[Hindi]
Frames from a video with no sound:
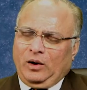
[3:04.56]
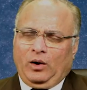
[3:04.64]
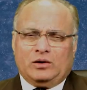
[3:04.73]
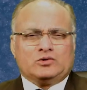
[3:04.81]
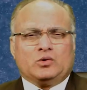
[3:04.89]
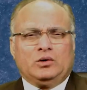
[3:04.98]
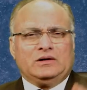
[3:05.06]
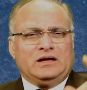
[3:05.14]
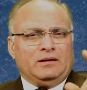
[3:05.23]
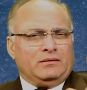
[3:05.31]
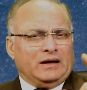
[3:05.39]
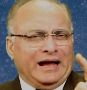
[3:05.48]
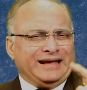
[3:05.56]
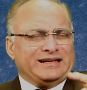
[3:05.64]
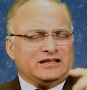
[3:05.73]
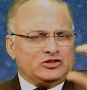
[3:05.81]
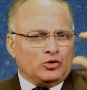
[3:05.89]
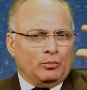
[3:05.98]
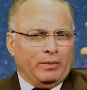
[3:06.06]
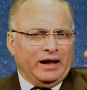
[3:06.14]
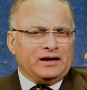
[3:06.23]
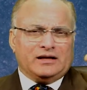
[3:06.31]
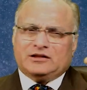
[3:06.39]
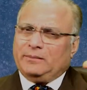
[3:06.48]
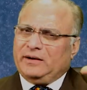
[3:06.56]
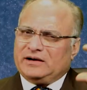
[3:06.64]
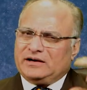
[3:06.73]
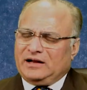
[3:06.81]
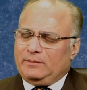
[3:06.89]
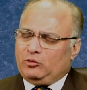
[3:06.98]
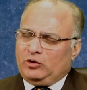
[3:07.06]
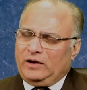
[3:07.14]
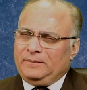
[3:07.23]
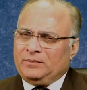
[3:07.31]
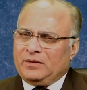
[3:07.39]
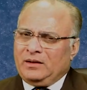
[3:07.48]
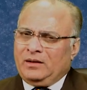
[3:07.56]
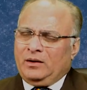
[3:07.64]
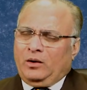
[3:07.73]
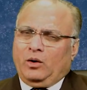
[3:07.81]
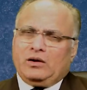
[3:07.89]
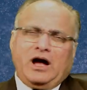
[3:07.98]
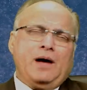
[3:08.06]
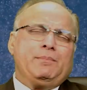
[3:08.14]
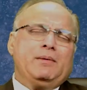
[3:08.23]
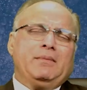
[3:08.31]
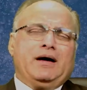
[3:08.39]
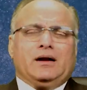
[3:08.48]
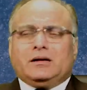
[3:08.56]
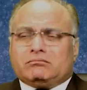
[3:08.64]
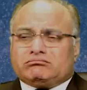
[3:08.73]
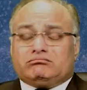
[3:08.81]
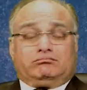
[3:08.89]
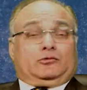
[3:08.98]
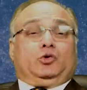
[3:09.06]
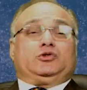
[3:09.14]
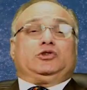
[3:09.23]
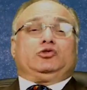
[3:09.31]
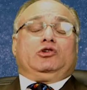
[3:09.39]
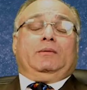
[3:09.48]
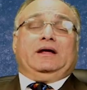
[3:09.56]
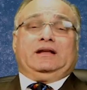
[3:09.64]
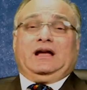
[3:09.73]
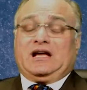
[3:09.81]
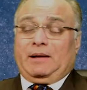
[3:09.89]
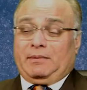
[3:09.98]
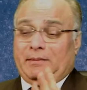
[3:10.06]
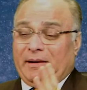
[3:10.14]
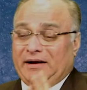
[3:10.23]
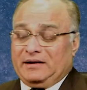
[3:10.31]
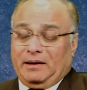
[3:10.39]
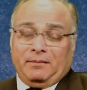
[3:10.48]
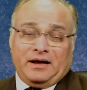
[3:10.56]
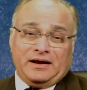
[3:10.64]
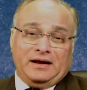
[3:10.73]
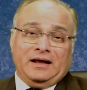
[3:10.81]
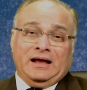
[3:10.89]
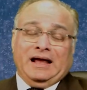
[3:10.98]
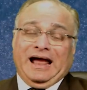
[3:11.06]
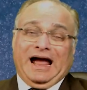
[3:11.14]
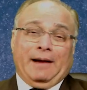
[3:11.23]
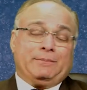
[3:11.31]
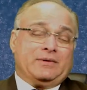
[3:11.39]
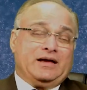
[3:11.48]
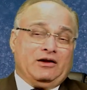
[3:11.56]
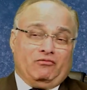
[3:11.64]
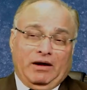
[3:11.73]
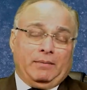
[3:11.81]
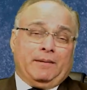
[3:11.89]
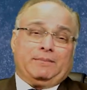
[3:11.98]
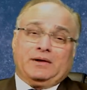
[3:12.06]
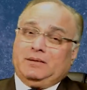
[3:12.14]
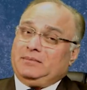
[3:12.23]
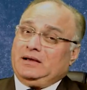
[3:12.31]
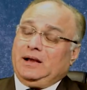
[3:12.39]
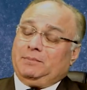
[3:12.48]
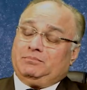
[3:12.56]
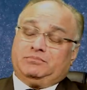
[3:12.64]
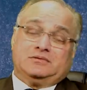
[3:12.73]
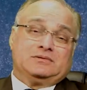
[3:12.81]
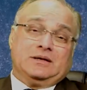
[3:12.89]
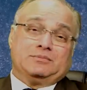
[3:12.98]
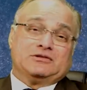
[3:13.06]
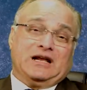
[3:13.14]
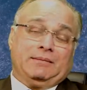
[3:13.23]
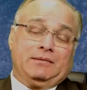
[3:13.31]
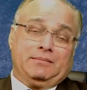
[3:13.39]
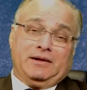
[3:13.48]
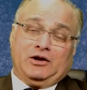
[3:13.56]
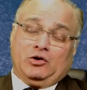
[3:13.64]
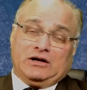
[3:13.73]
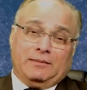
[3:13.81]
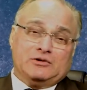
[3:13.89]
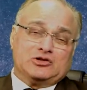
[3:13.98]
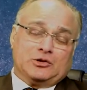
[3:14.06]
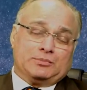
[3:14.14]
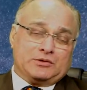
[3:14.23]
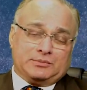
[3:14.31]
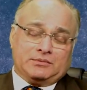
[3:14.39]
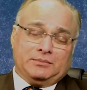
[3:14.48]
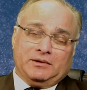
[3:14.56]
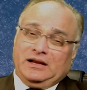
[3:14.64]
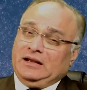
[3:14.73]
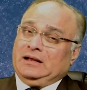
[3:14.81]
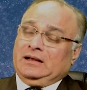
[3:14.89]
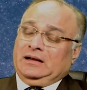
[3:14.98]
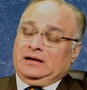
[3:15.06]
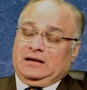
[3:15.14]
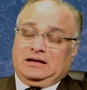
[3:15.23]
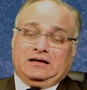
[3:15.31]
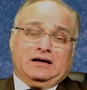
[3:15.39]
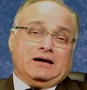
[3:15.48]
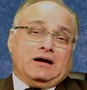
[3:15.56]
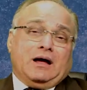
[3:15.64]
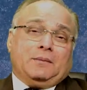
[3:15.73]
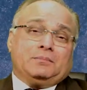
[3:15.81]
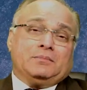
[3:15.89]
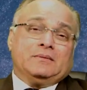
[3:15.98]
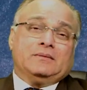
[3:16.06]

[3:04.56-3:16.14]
और इसको लिए लाइक की जो बेल है दबाना ना भूलें और आप हमारे कोशिश तो हमारी है कि आप, आप हमारे ऐप के वेब ऐप के भी आप सब्सक्राइबर बने और डायमंड भी मिले लेकिन अगर आप